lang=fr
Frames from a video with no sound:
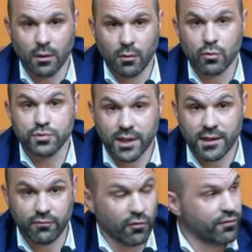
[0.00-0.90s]

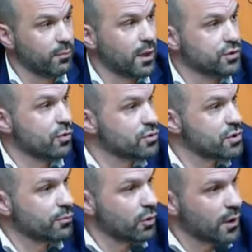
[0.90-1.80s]
l'objectif de fibrage de
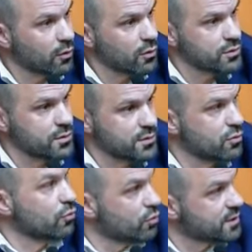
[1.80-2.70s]
l'ensemble de la Corse, ce
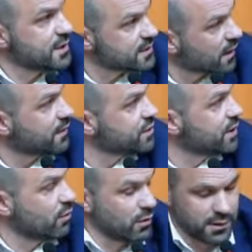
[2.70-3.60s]
dossier stratégique
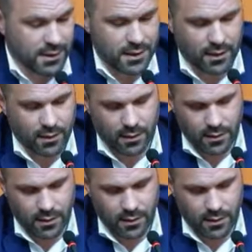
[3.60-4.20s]
de la dernière euh,